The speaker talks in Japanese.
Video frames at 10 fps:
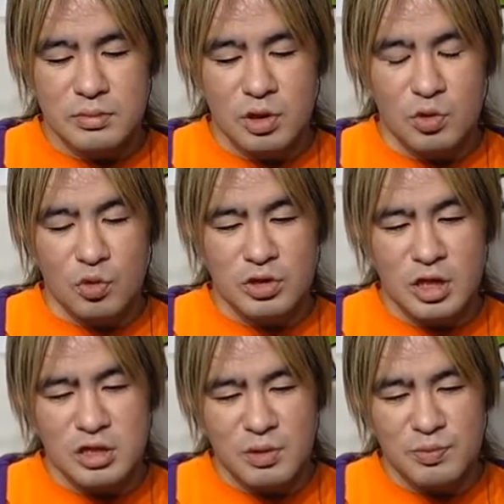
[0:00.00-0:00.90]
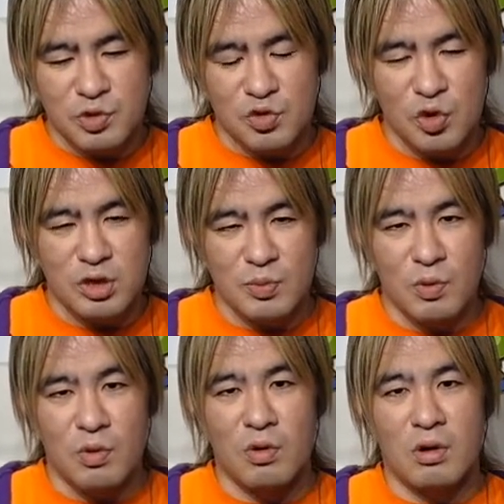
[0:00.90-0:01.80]
でドクター・スランプの初期
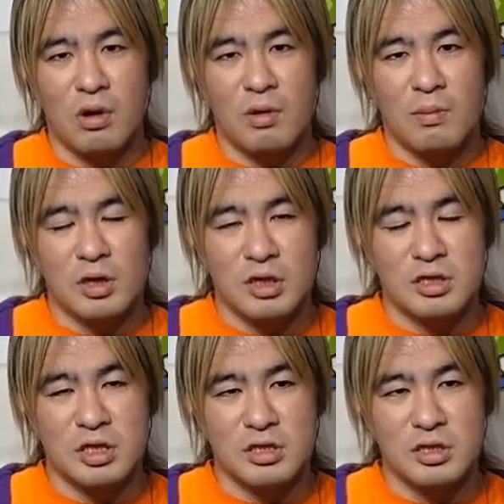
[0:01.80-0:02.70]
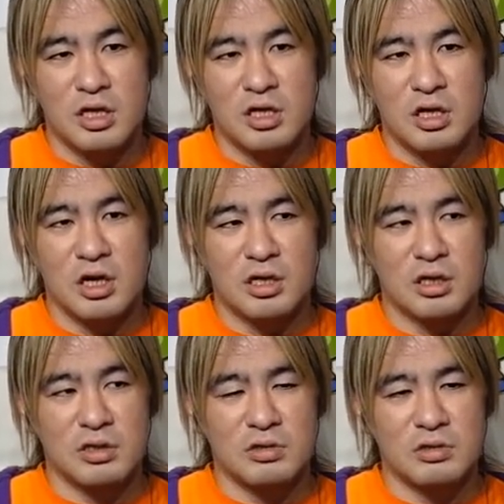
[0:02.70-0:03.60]
もまた全然違う
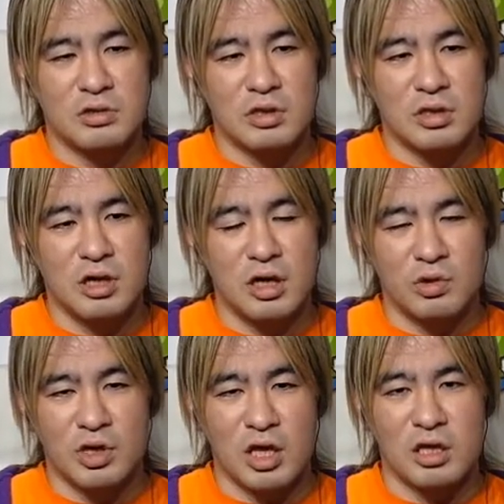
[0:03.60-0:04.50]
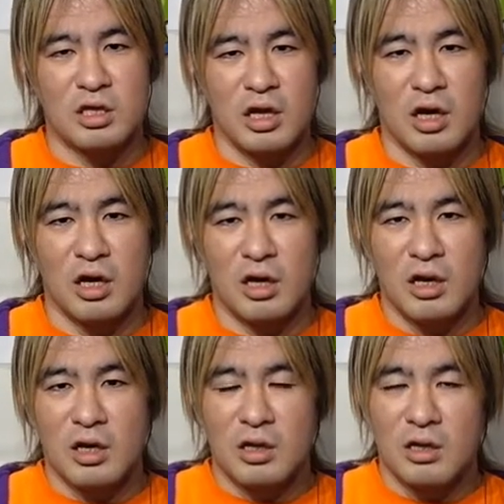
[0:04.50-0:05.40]
絵のタッチで、
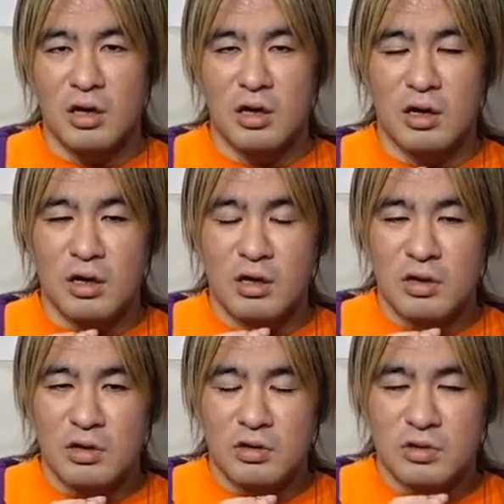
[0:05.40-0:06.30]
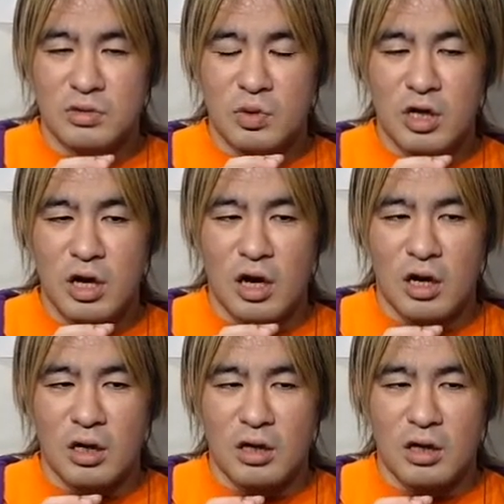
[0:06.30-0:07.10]
でそれが